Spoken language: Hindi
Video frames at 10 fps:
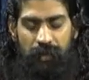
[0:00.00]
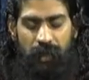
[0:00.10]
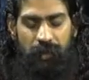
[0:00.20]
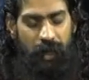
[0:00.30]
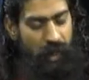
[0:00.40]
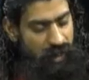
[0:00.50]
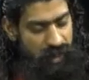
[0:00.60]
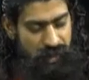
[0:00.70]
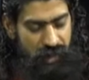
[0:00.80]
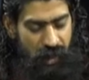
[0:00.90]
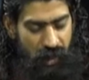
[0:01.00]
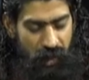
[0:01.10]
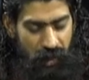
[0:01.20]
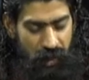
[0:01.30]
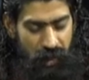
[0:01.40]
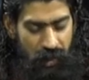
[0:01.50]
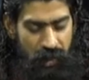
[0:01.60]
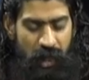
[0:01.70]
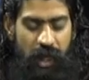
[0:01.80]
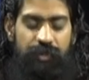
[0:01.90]
हमें कैसे जीना है
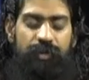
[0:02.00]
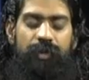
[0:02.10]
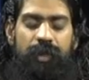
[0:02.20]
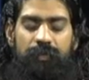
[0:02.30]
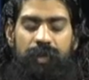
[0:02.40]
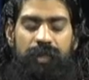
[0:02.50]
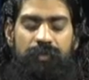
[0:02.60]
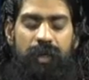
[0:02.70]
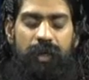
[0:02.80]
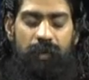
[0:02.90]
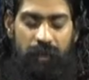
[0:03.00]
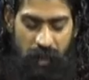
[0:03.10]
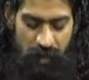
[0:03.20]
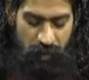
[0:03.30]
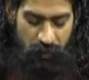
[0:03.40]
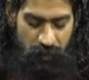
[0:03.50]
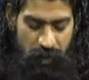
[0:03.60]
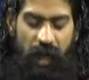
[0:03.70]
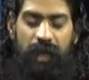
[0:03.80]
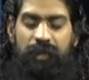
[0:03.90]
इन ऐश्वर्यों के बीच में हमें कैसे
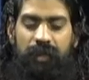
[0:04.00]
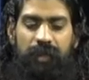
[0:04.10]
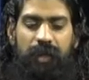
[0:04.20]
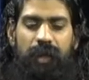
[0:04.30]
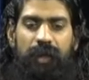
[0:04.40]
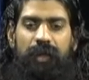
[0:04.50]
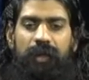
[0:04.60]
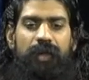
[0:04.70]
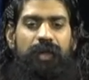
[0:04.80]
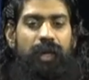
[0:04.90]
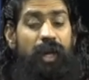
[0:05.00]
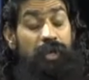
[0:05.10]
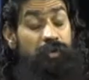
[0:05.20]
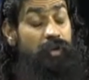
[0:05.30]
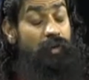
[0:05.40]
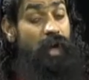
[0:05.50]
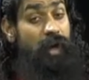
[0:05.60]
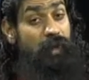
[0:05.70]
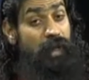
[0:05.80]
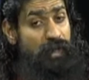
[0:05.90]
उत्थान करना है इन ऐश्वर्यों का
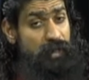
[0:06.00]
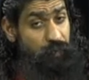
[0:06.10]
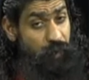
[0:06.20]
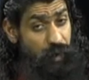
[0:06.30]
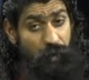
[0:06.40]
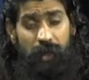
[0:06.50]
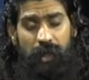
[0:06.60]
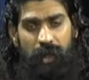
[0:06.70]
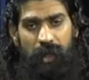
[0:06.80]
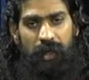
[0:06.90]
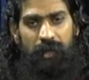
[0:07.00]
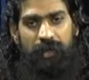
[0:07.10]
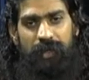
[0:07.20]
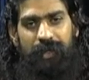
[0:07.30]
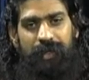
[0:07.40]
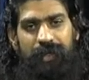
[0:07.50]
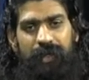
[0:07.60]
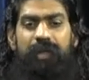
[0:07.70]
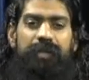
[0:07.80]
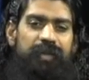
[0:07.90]
हमें कैसे प्रयोग करना है
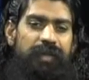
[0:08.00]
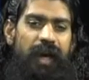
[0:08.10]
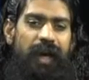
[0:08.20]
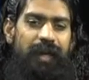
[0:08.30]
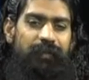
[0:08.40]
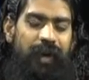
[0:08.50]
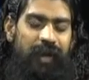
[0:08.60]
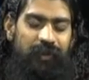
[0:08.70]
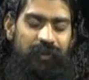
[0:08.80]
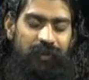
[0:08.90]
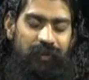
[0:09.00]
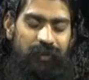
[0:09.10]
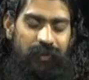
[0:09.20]
इन सारी बातों को